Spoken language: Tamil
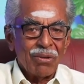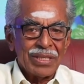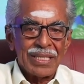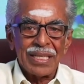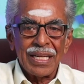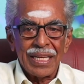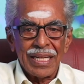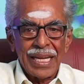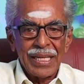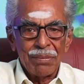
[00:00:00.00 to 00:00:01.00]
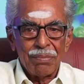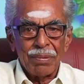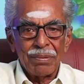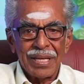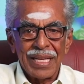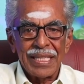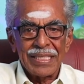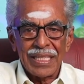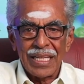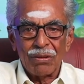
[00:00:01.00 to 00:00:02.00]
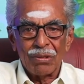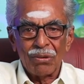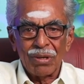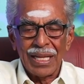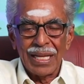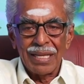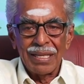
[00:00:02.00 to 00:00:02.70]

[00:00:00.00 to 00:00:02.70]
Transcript: ஒரு சிக்னல் லைட்டு க்ரீன் சிக்னல் வந்தோடனே